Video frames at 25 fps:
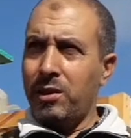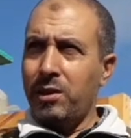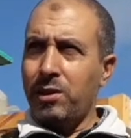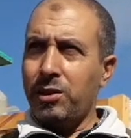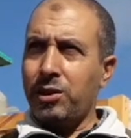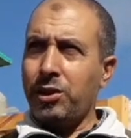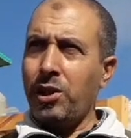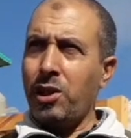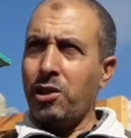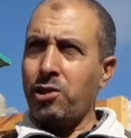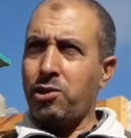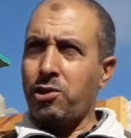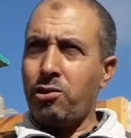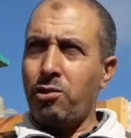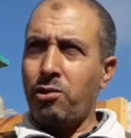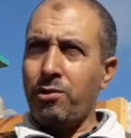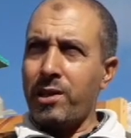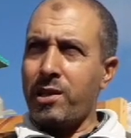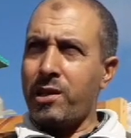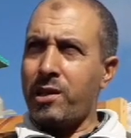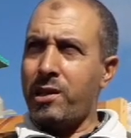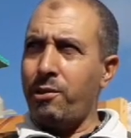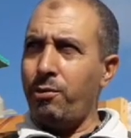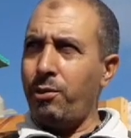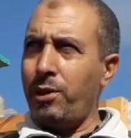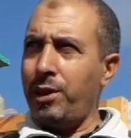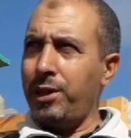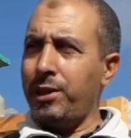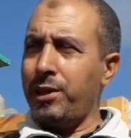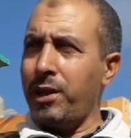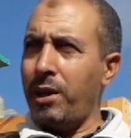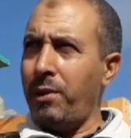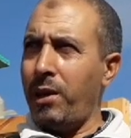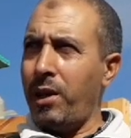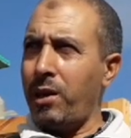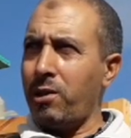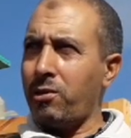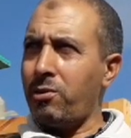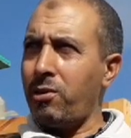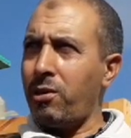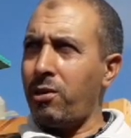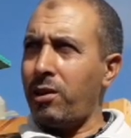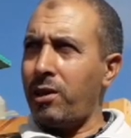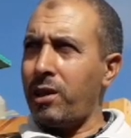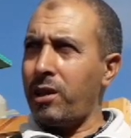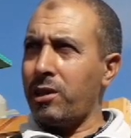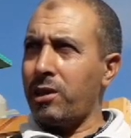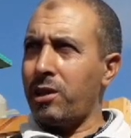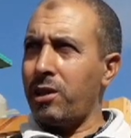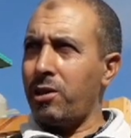12 ونص الوحده بحال هكا
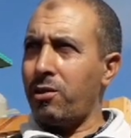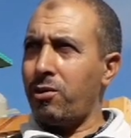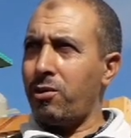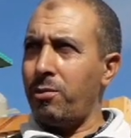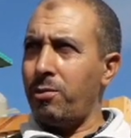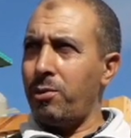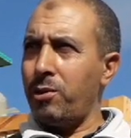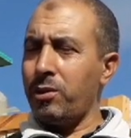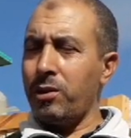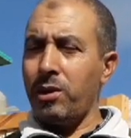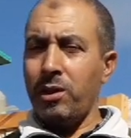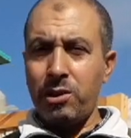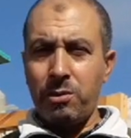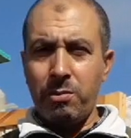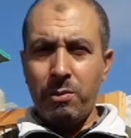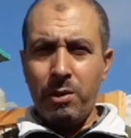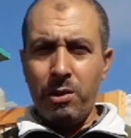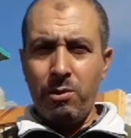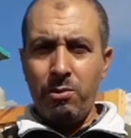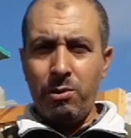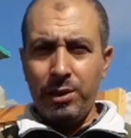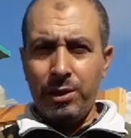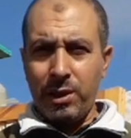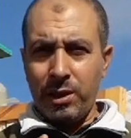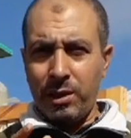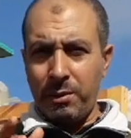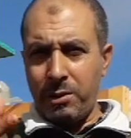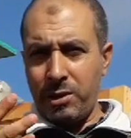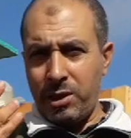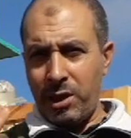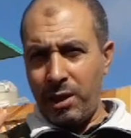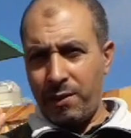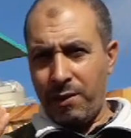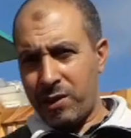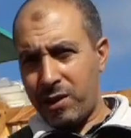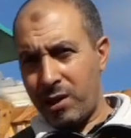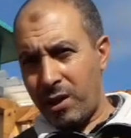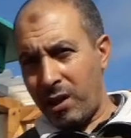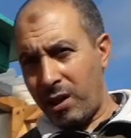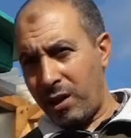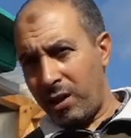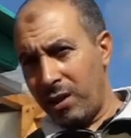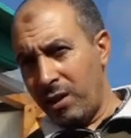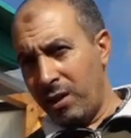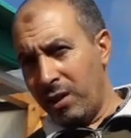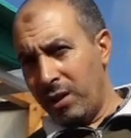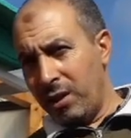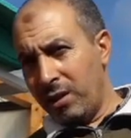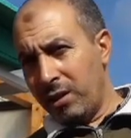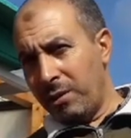بقيت لي كوموند اش من الوحده دابا شحال الساعه
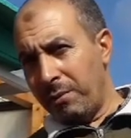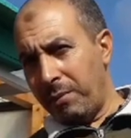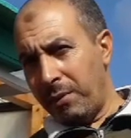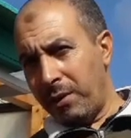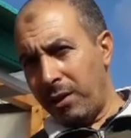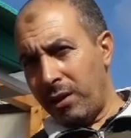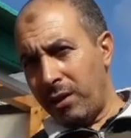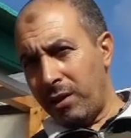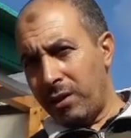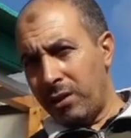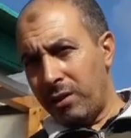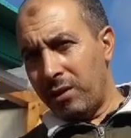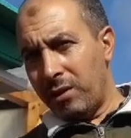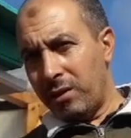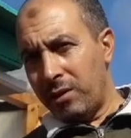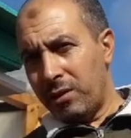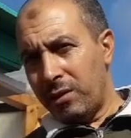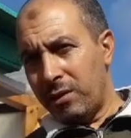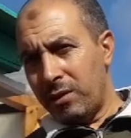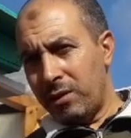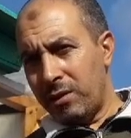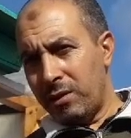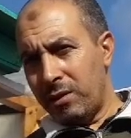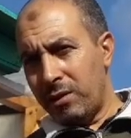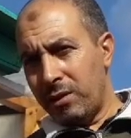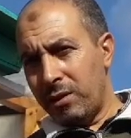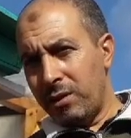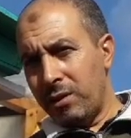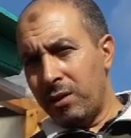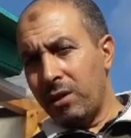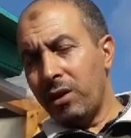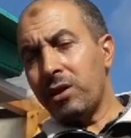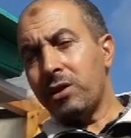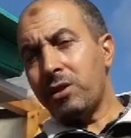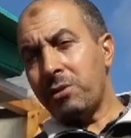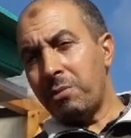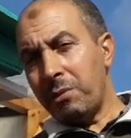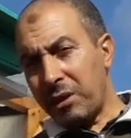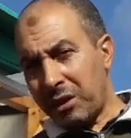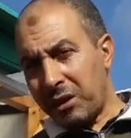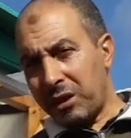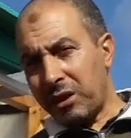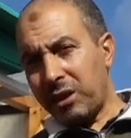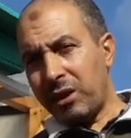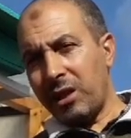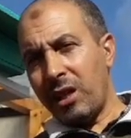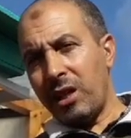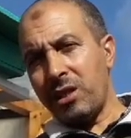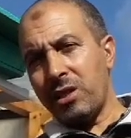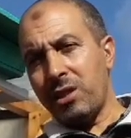دابا لا 12 اش من
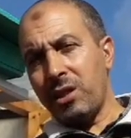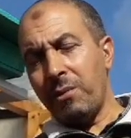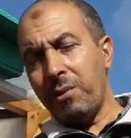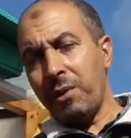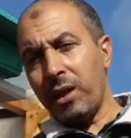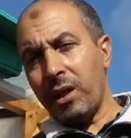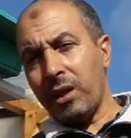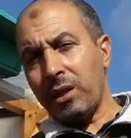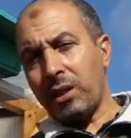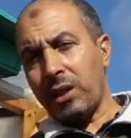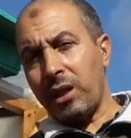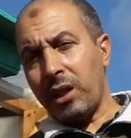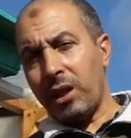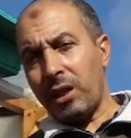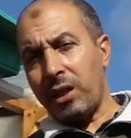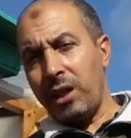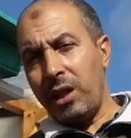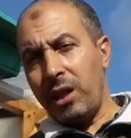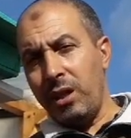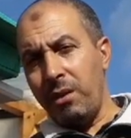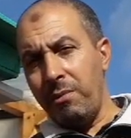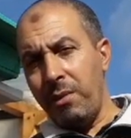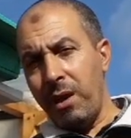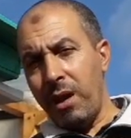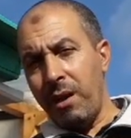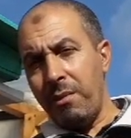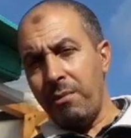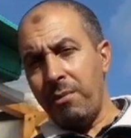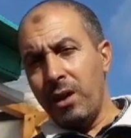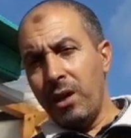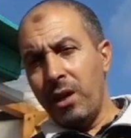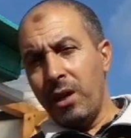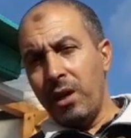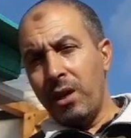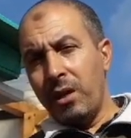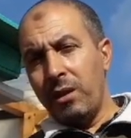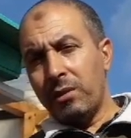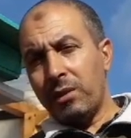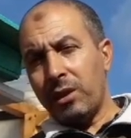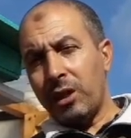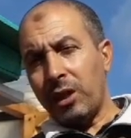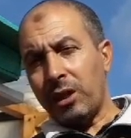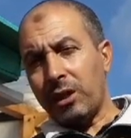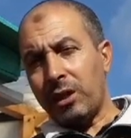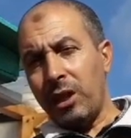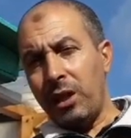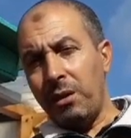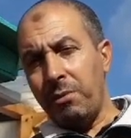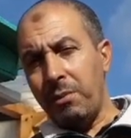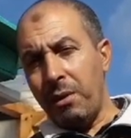12 دابا راه طلقت الحمام طلقت
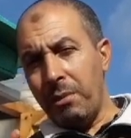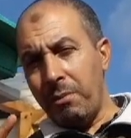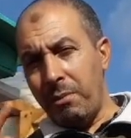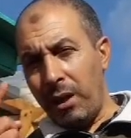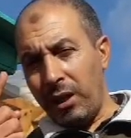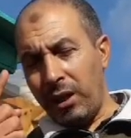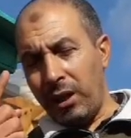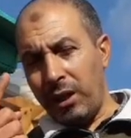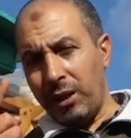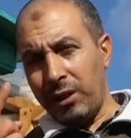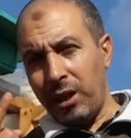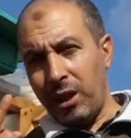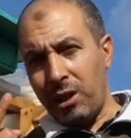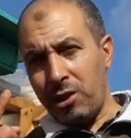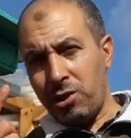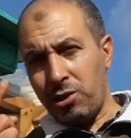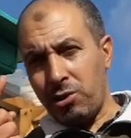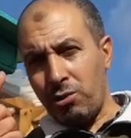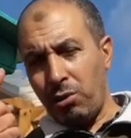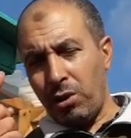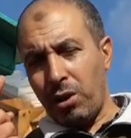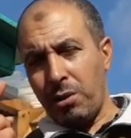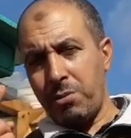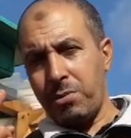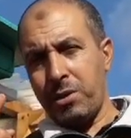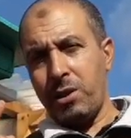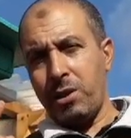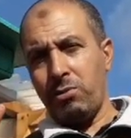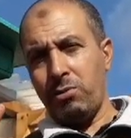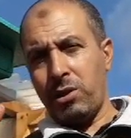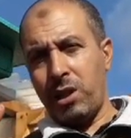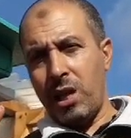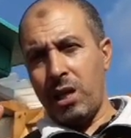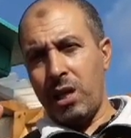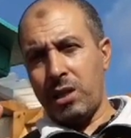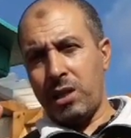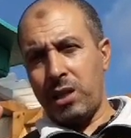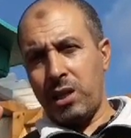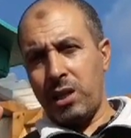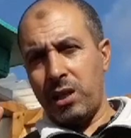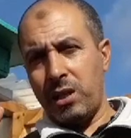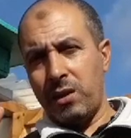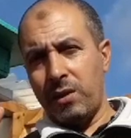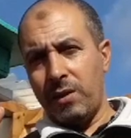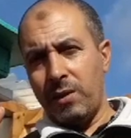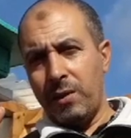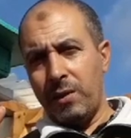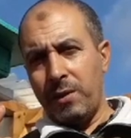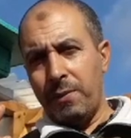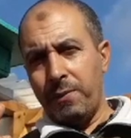الحمام مع 11 و 35
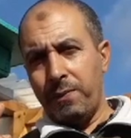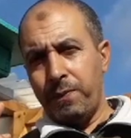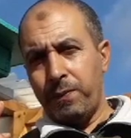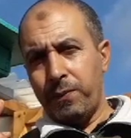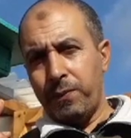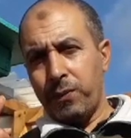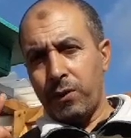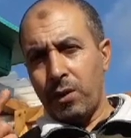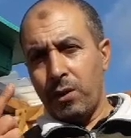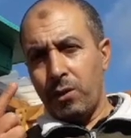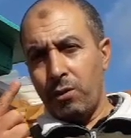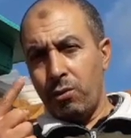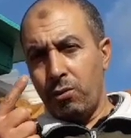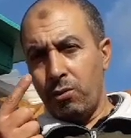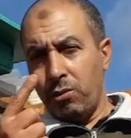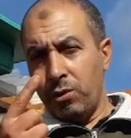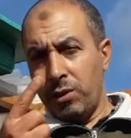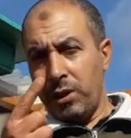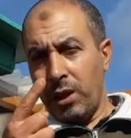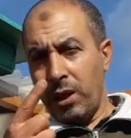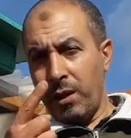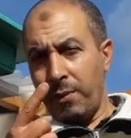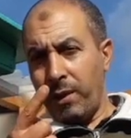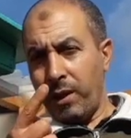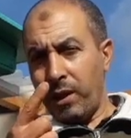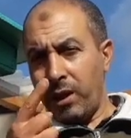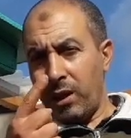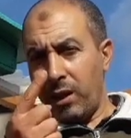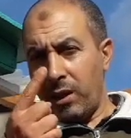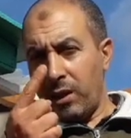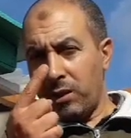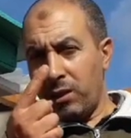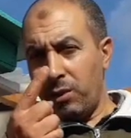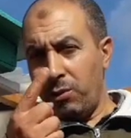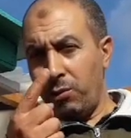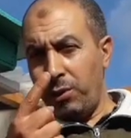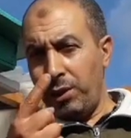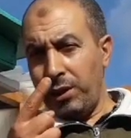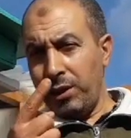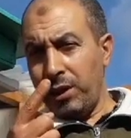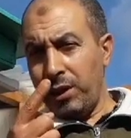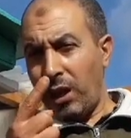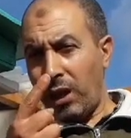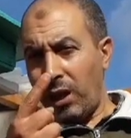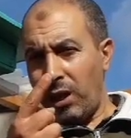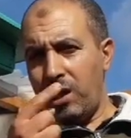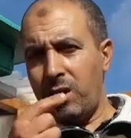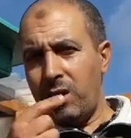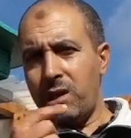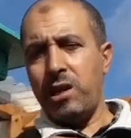ودابا راه هاد الوحده
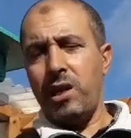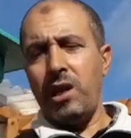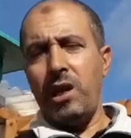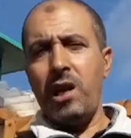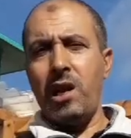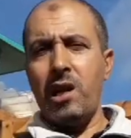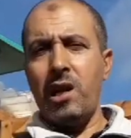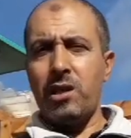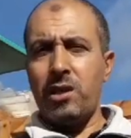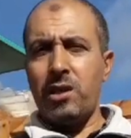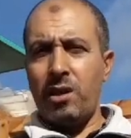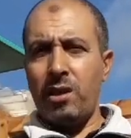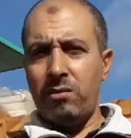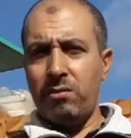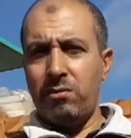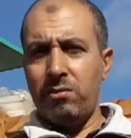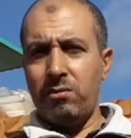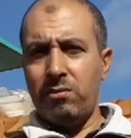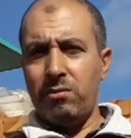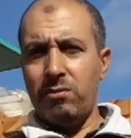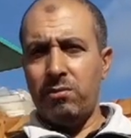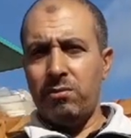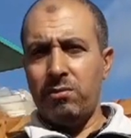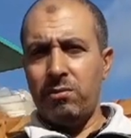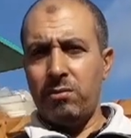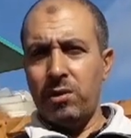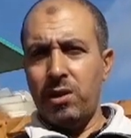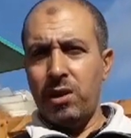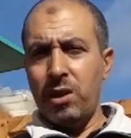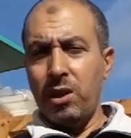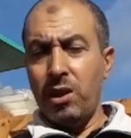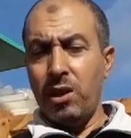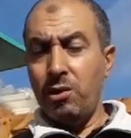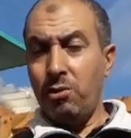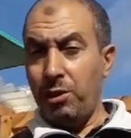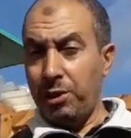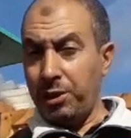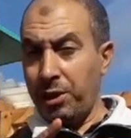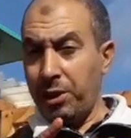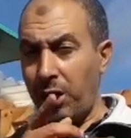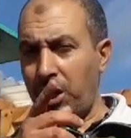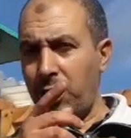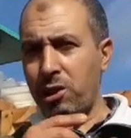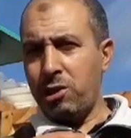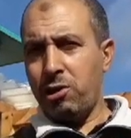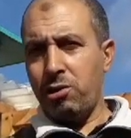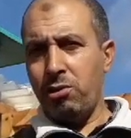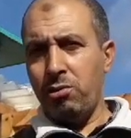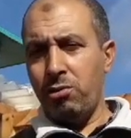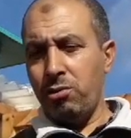قل شي حاجه الوحده قل
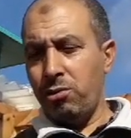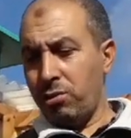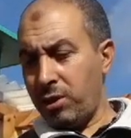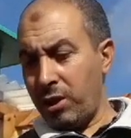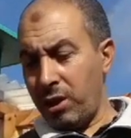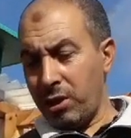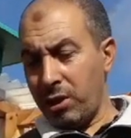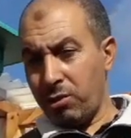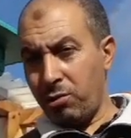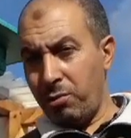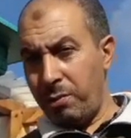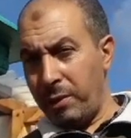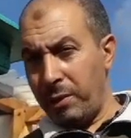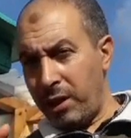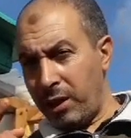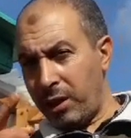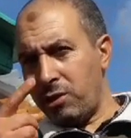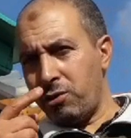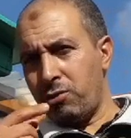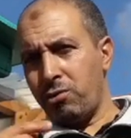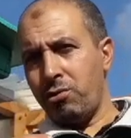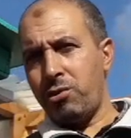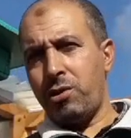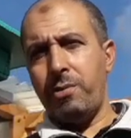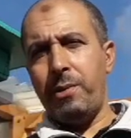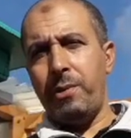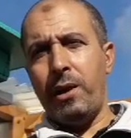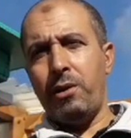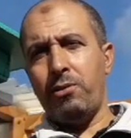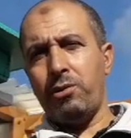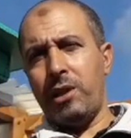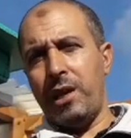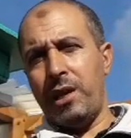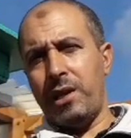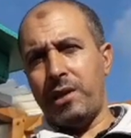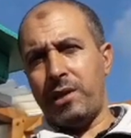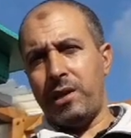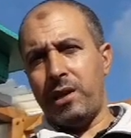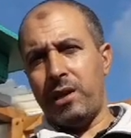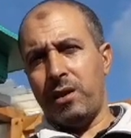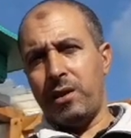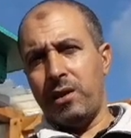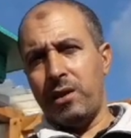ثلث عاد قبيله كانت 37